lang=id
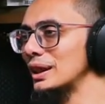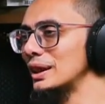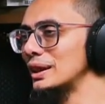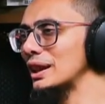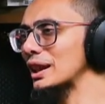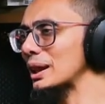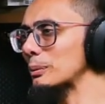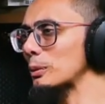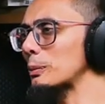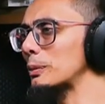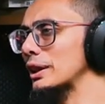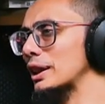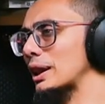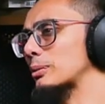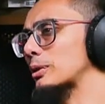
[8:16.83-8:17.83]
Okay. Yang
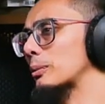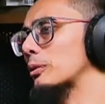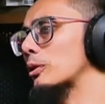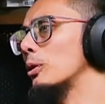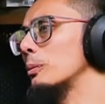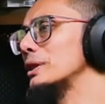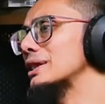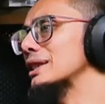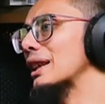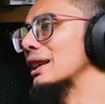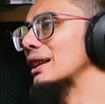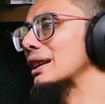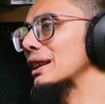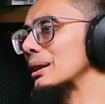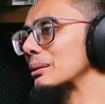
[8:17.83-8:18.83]
Republik Laptop kok bisa
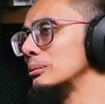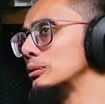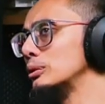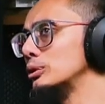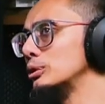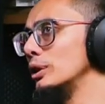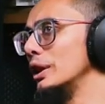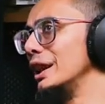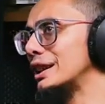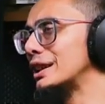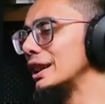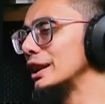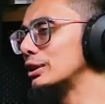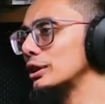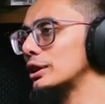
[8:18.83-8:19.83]
nemu
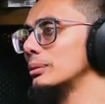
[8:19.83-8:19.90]
ide itu